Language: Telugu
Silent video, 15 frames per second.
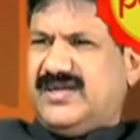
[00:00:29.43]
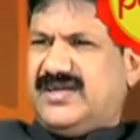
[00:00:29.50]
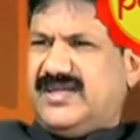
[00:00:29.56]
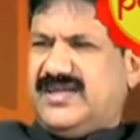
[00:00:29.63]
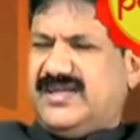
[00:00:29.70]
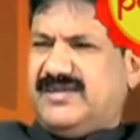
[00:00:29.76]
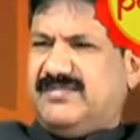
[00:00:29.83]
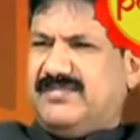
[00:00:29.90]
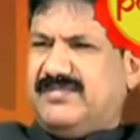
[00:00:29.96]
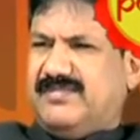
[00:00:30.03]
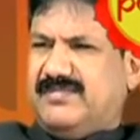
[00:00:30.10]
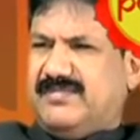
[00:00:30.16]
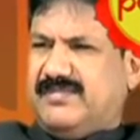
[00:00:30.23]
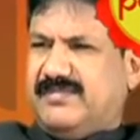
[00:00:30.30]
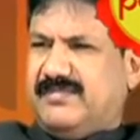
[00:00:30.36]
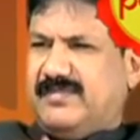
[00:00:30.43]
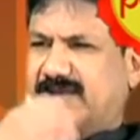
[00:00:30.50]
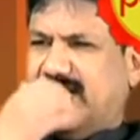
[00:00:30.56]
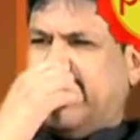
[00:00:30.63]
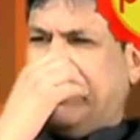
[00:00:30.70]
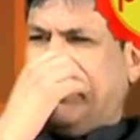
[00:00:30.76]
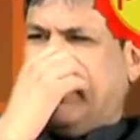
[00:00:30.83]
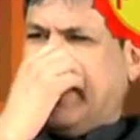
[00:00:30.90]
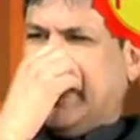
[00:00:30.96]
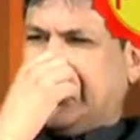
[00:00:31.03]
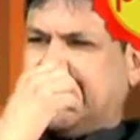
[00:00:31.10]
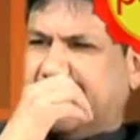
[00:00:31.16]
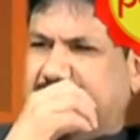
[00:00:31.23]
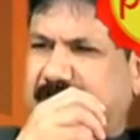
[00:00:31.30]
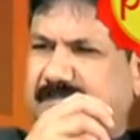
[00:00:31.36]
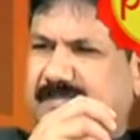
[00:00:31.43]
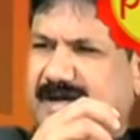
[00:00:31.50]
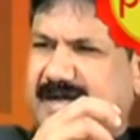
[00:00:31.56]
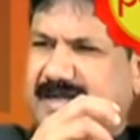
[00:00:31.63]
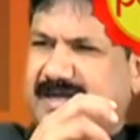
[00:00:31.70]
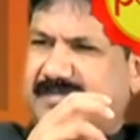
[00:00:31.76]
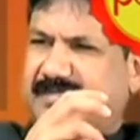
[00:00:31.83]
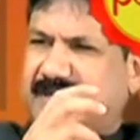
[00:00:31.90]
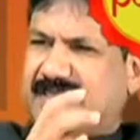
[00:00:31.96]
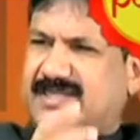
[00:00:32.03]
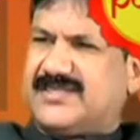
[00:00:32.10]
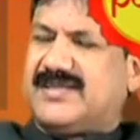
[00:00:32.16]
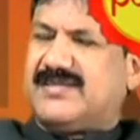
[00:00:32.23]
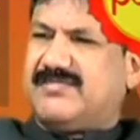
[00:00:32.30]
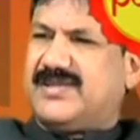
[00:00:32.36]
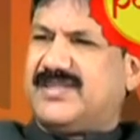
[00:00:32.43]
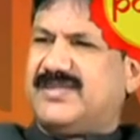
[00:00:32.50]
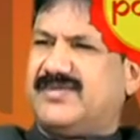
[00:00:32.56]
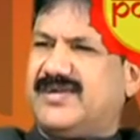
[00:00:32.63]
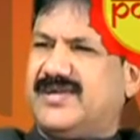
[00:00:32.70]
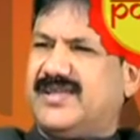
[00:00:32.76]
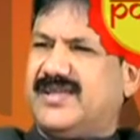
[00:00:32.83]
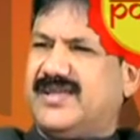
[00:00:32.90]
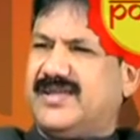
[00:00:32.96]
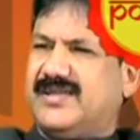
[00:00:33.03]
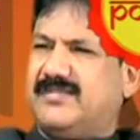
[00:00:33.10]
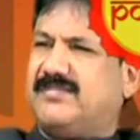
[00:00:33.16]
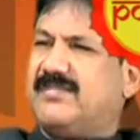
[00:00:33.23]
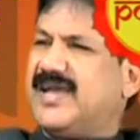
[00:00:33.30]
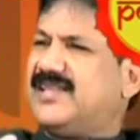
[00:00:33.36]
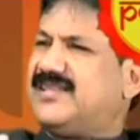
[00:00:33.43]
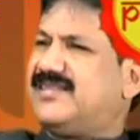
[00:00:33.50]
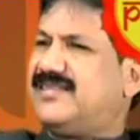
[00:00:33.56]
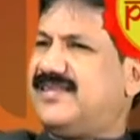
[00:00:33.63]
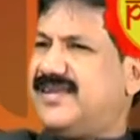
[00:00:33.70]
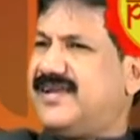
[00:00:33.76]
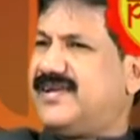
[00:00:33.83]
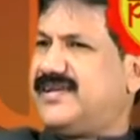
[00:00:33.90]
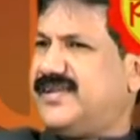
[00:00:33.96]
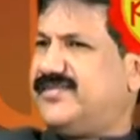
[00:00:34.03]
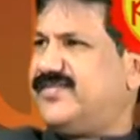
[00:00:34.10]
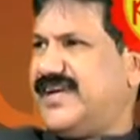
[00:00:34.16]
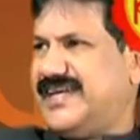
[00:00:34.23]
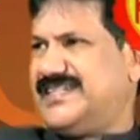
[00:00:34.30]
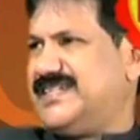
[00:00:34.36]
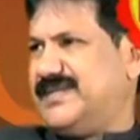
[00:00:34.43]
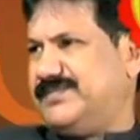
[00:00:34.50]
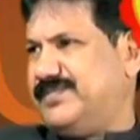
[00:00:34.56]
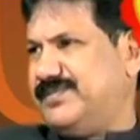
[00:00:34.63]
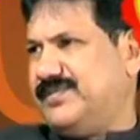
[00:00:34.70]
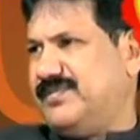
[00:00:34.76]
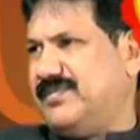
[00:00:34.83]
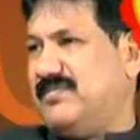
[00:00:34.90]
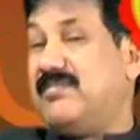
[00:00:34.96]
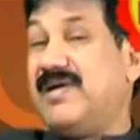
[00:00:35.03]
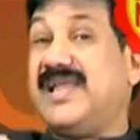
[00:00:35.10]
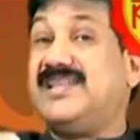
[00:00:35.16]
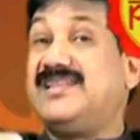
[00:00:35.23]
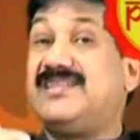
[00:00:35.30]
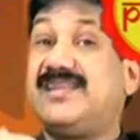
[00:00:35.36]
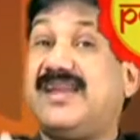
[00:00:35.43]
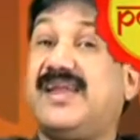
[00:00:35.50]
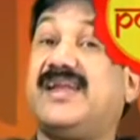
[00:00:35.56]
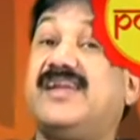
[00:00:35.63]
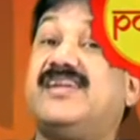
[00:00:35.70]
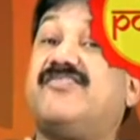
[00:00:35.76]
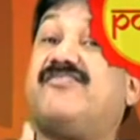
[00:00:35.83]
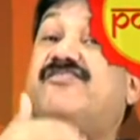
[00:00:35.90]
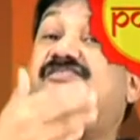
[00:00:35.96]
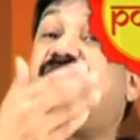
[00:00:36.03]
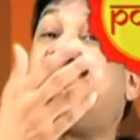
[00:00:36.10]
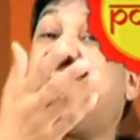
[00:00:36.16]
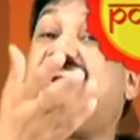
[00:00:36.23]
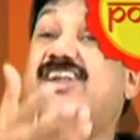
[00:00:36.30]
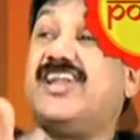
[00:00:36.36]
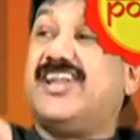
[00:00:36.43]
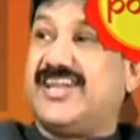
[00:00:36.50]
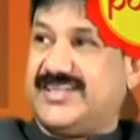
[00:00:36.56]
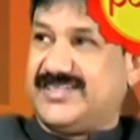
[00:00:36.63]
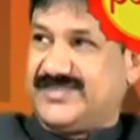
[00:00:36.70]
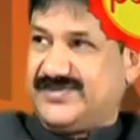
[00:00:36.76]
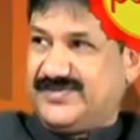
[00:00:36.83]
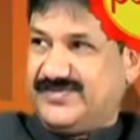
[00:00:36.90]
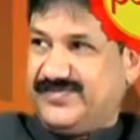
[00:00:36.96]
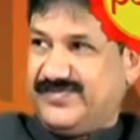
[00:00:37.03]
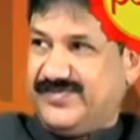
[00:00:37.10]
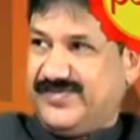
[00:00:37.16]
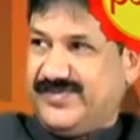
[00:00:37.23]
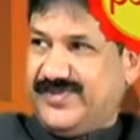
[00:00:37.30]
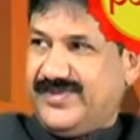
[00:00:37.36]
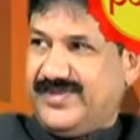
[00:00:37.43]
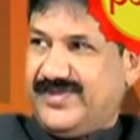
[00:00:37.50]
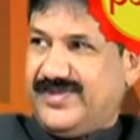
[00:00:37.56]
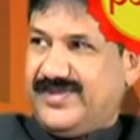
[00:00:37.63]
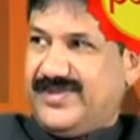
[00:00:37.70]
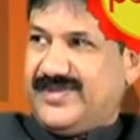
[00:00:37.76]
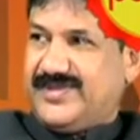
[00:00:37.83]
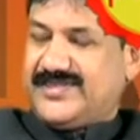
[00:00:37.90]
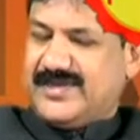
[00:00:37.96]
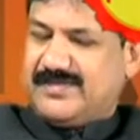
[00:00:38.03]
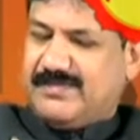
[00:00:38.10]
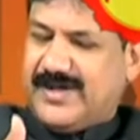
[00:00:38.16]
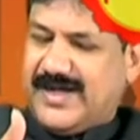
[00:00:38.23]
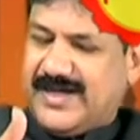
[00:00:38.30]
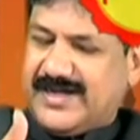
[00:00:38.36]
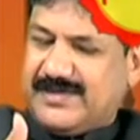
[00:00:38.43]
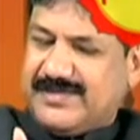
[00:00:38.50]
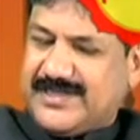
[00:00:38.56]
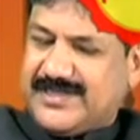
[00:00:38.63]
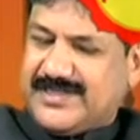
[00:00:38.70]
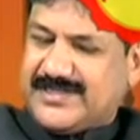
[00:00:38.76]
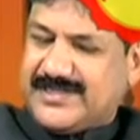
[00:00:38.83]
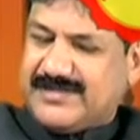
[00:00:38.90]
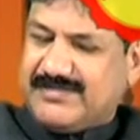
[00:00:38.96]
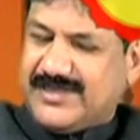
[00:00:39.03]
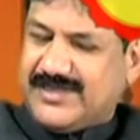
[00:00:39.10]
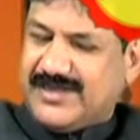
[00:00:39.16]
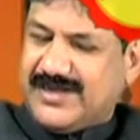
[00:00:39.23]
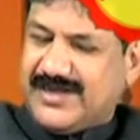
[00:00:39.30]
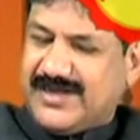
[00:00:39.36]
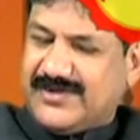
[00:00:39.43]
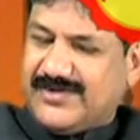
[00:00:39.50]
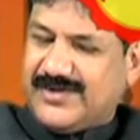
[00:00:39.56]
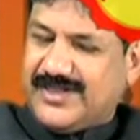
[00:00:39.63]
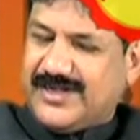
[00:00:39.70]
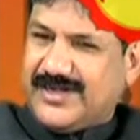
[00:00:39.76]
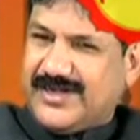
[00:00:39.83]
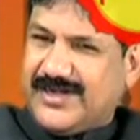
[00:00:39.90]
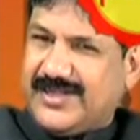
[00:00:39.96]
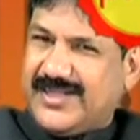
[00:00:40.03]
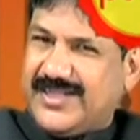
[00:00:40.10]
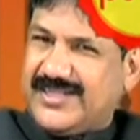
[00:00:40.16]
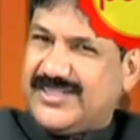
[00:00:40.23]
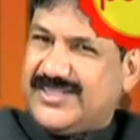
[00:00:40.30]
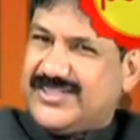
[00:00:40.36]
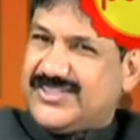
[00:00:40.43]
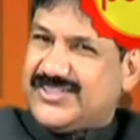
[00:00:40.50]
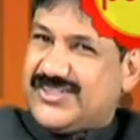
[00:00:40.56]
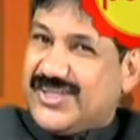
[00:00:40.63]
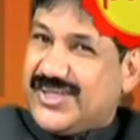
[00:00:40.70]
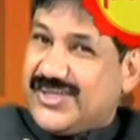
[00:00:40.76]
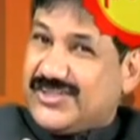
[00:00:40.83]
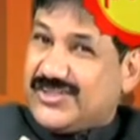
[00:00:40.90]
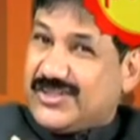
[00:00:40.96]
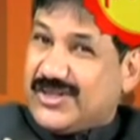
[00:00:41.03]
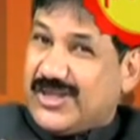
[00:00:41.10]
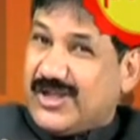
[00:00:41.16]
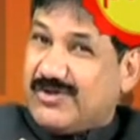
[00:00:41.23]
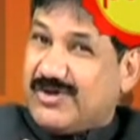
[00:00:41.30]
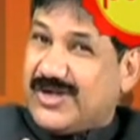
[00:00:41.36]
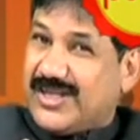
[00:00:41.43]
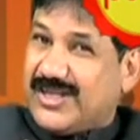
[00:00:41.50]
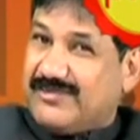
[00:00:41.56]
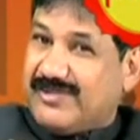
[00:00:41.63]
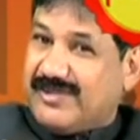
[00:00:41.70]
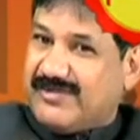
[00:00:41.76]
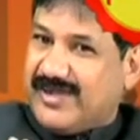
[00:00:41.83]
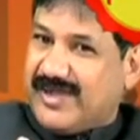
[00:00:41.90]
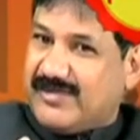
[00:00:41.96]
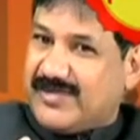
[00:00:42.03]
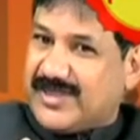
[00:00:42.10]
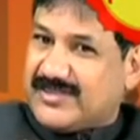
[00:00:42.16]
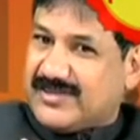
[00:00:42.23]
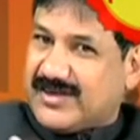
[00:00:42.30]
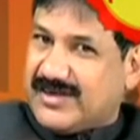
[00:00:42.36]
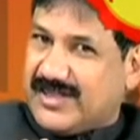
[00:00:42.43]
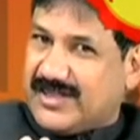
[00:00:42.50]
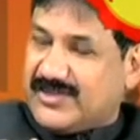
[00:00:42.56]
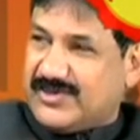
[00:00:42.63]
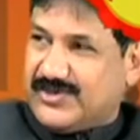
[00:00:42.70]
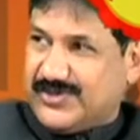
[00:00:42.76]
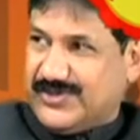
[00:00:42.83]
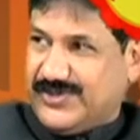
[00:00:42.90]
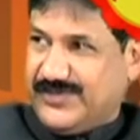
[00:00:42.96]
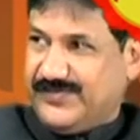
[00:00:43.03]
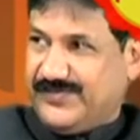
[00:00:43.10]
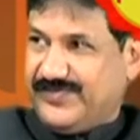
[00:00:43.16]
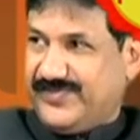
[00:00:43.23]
అంటే అసలు భార్యాభర్త సంబంధం అంటే మైత్రి అంటే ఫ్రెండ్షిప్ మైత్రి అంటే ఫ్రెండ్లీనెస్ అసలు భార్యాభర్త సంబంధాలు ఎలాగ ఉండాలంటే స్నేహితులాగా ఉండాలి వివాహ మంత్రాలు అది ఉంటుంది